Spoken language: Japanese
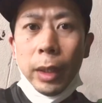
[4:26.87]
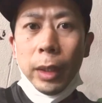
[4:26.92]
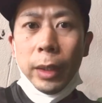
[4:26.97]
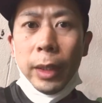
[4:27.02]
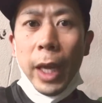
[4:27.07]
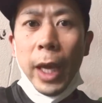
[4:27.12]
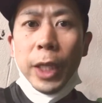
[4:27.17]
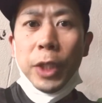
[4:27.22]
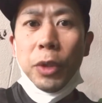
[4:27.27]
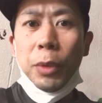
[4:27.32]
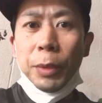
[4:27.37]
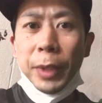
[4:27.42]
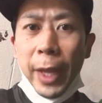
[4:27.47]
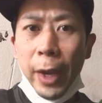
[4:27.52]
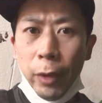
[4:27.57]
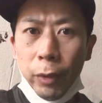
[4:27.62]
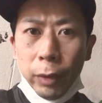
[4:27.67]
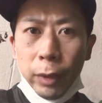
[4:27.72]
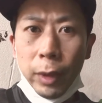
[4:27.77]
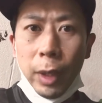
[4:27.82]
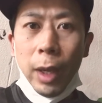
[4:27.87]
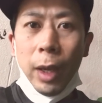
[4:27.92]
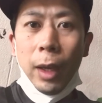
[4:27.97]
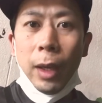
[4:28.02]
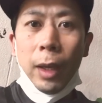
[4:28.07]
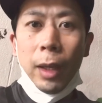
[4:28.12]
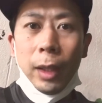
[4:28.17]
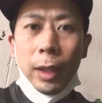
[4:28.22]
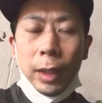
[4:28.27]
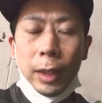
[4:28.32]
大丈夫だよって
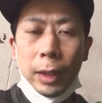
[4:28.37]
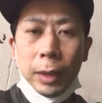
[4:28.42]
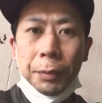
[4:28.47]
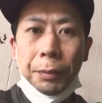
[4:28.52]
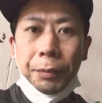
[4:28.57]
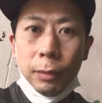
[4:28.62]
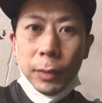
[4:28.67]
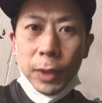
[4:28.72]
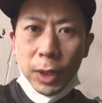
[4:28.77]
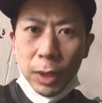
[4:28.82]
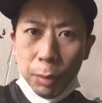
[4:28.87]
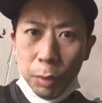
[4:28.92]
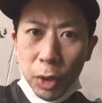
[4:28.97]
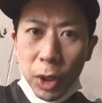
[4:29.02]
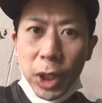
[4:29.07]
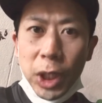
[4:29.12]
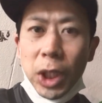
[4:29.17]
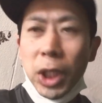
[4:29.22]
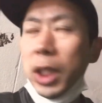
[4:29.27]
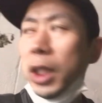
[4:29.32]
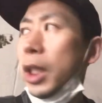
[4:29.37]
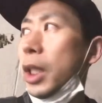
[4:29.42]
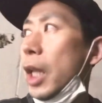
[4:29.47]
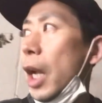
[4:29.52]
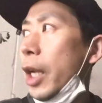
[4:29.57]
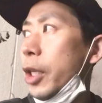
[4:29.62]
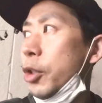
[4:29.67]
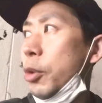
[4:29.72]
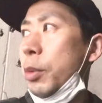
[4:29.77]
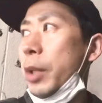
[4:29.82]
自分自身に
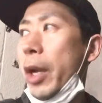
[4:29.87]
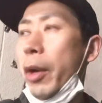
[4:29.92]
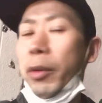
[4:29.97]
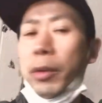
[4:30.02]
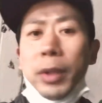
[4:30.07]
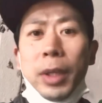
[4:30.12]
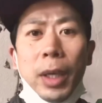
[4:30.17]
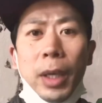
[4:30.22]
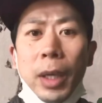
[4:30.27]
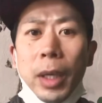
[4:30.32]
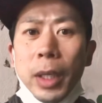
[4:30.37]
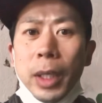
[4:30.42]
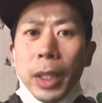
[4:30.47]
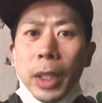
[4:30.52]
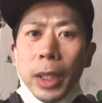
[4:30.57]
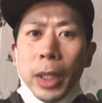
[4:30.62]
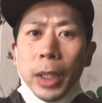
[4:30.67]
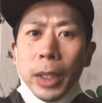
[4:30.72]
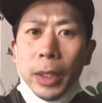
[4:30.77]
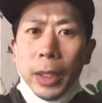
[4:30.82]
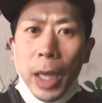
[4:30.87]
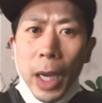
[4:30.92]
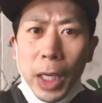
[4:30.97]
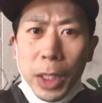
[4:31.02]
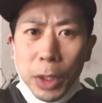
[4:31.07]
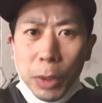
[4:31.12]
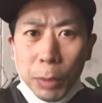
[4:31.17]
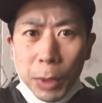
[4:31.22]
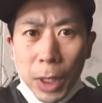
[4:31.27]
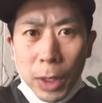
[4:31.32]
大丈夫だよって大
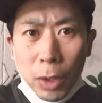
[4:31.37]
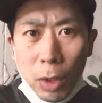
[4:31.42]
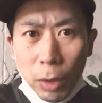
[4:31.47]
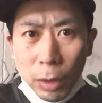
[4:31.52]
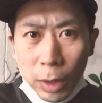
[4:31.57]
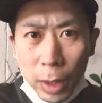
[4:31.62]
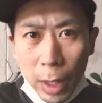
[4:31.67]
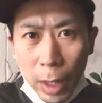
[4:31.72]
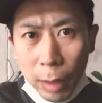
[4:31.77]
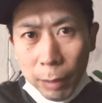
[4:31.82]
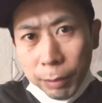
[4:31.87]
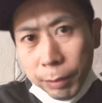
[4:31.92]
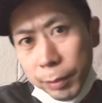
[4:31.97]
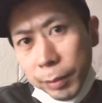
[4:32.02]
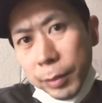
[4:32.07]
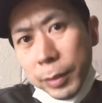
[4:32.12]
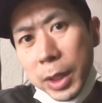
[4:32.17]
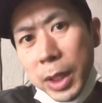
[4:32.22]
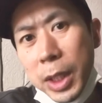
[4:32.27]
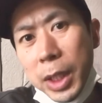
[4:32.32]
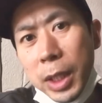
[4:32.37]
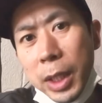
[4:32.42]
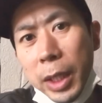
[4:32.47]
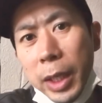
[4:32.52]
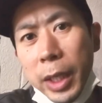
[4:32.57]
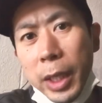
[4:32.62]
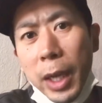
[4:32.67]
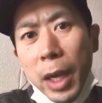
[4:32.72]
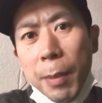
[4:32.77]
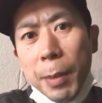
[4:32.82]
丈夫だぞって
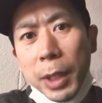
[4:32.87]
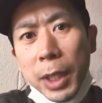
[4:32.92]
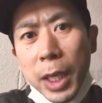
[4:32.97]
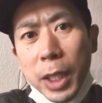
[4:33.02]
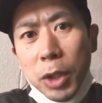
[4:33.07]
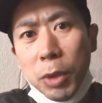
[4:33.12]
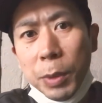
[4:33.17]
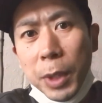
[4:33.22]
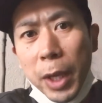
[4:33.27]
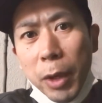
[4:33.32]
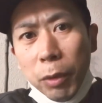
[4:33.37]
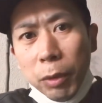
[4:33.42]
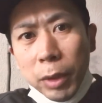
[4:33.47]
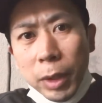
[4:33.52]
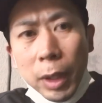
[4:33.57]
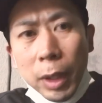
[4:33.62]
平山大丈夫だよって、